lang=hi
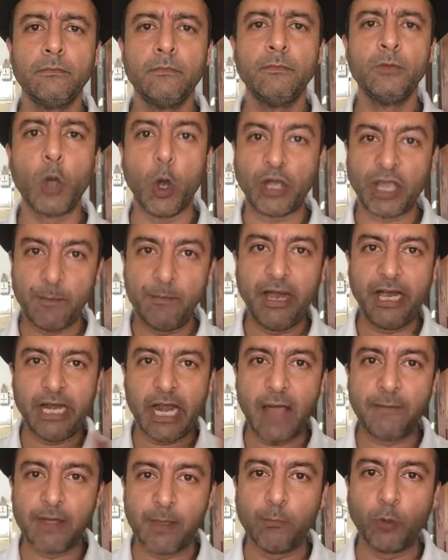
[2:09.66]
क्योंकि
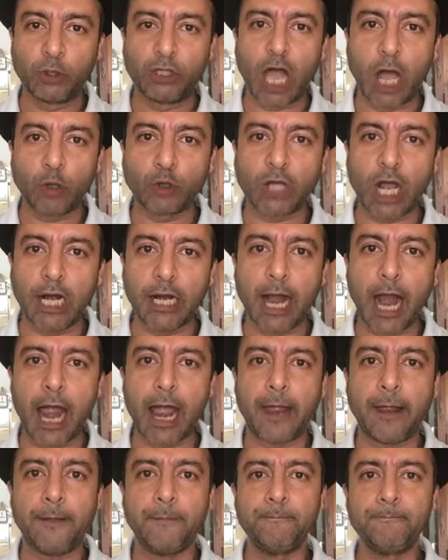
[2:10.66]
मीडिया में मुद्दा उछल रहा है